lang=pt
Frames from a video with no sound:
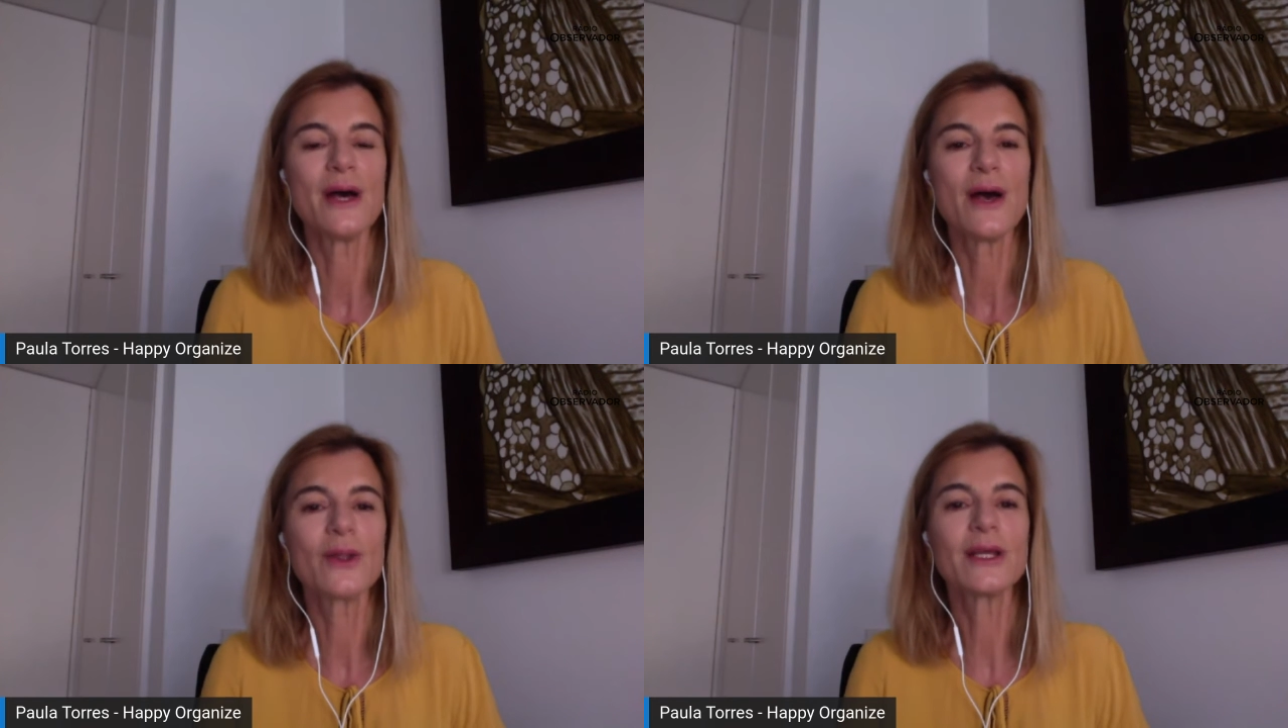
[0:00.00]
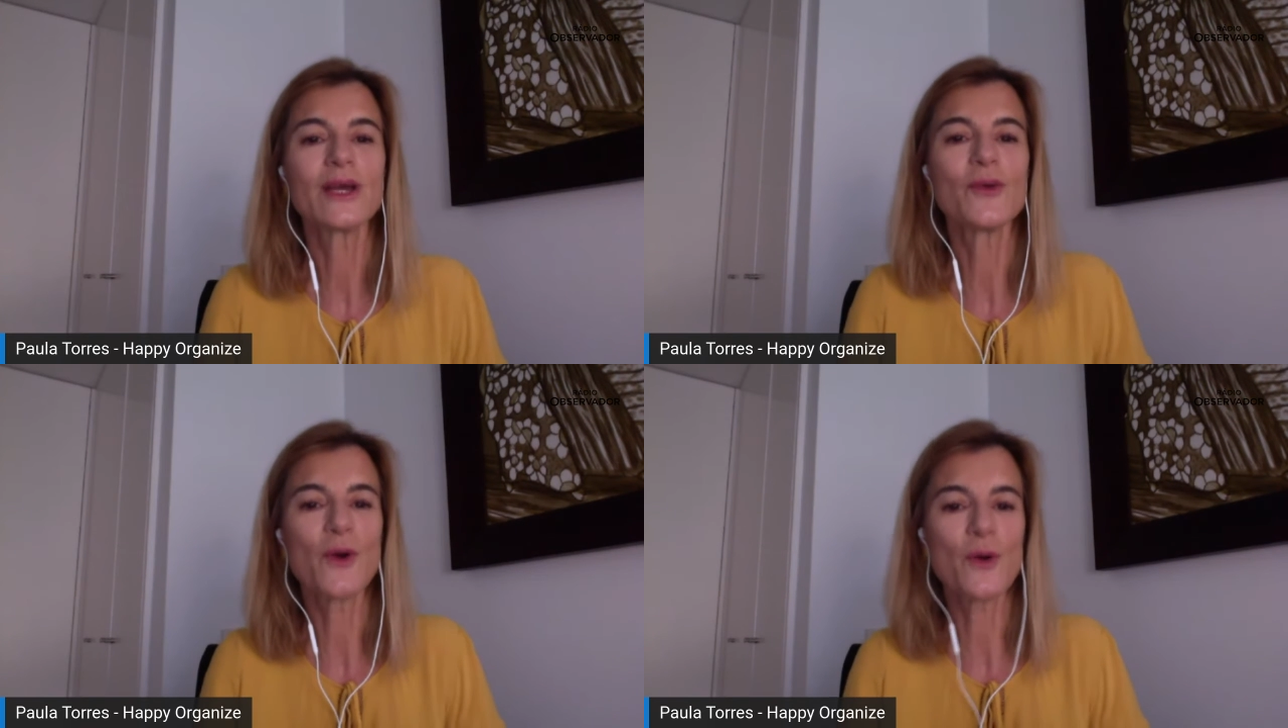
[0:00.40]
qual é
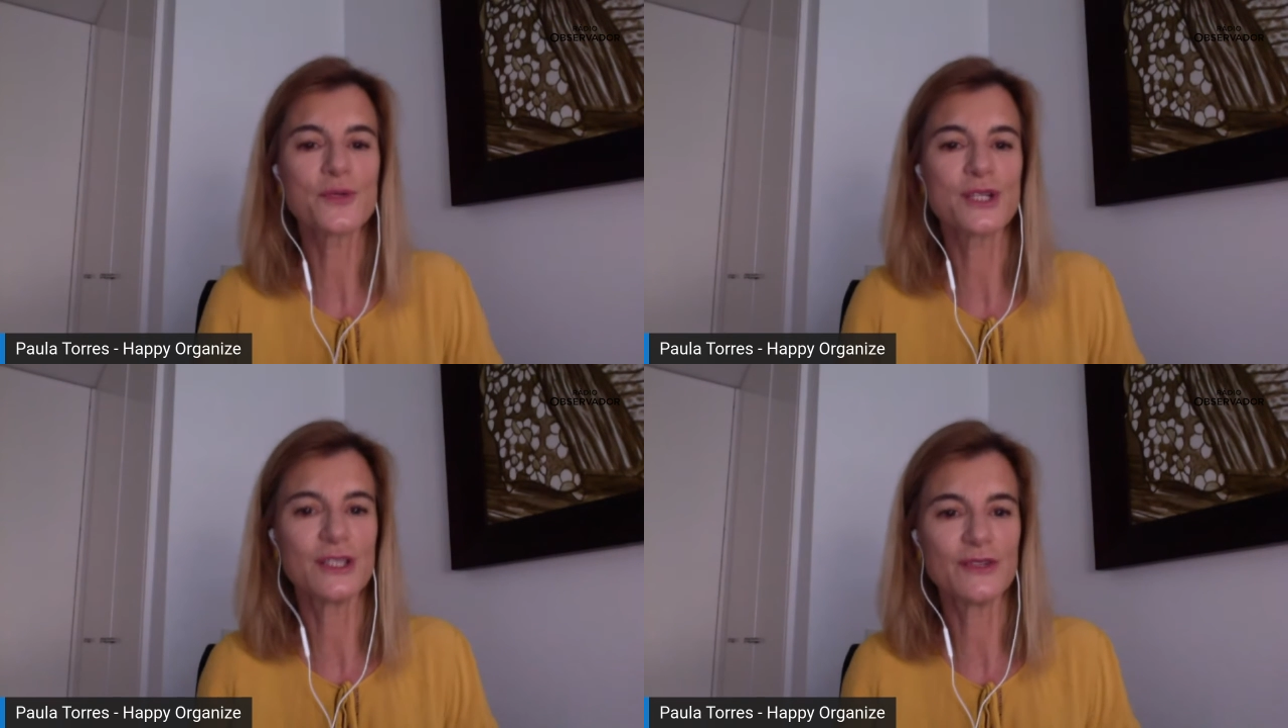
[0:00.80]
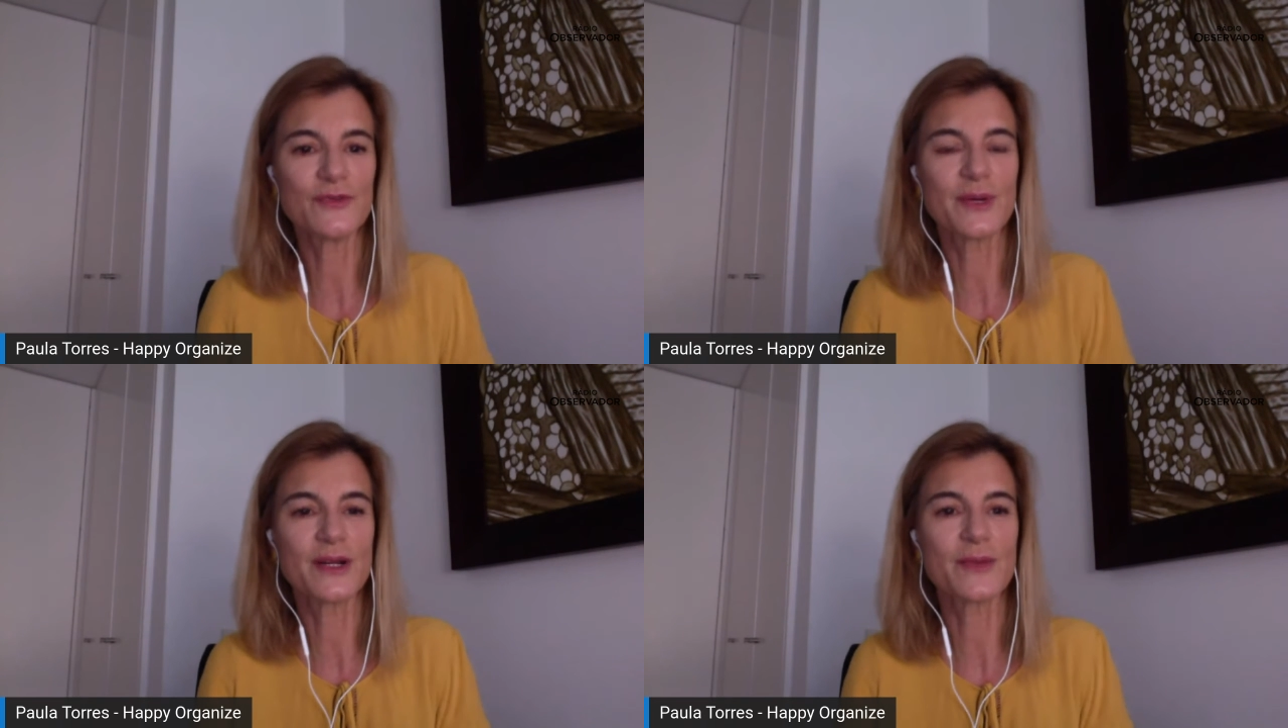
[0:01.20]
que é o meu
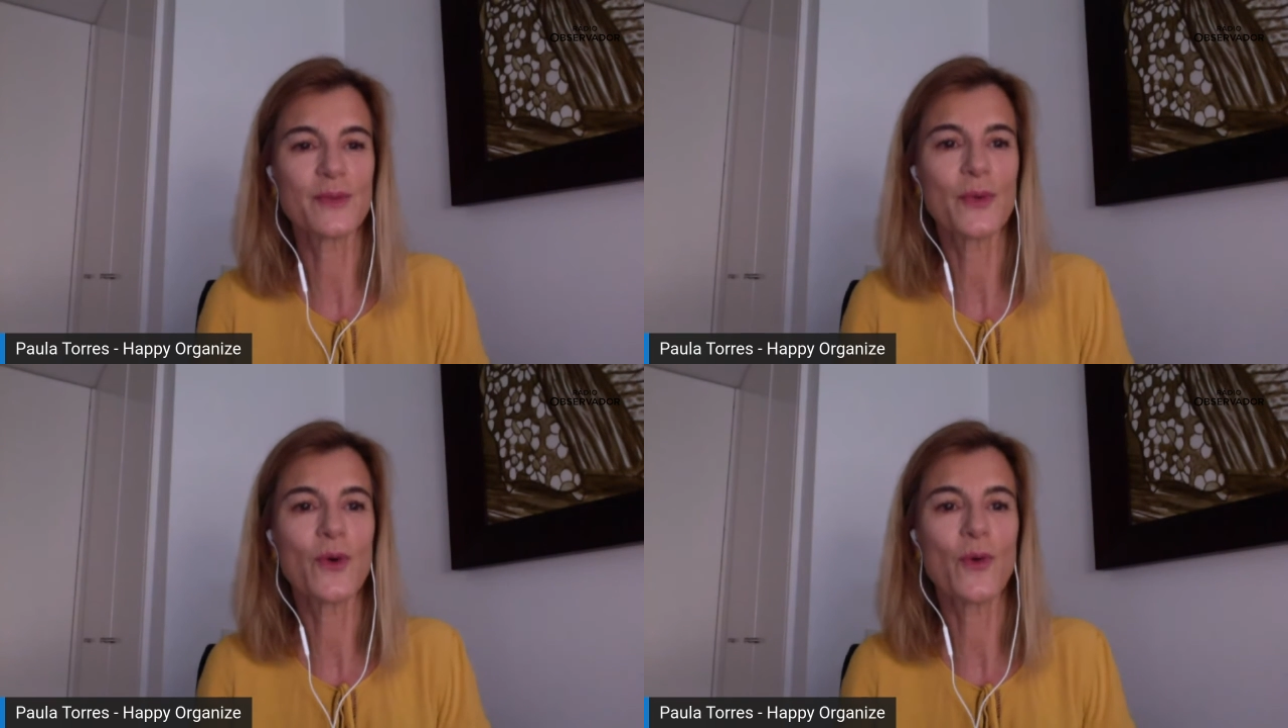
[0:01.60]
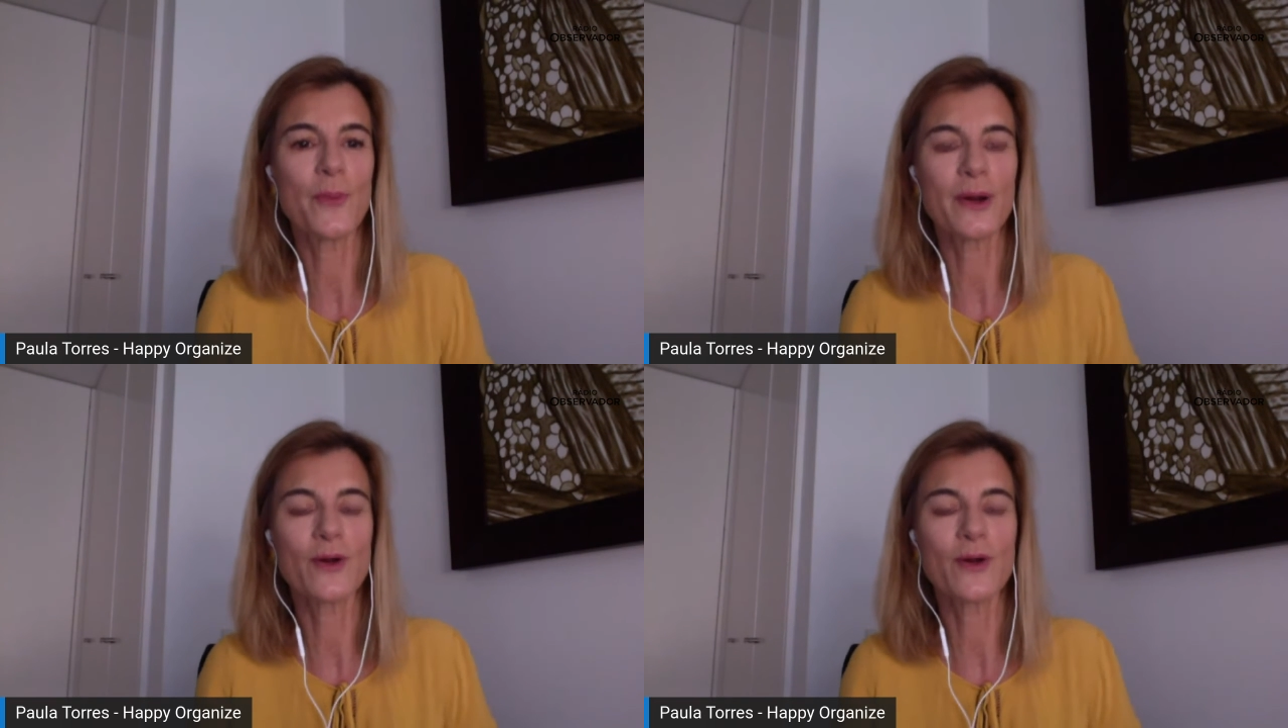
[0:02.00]
objetivo para, para o meu roupeiro?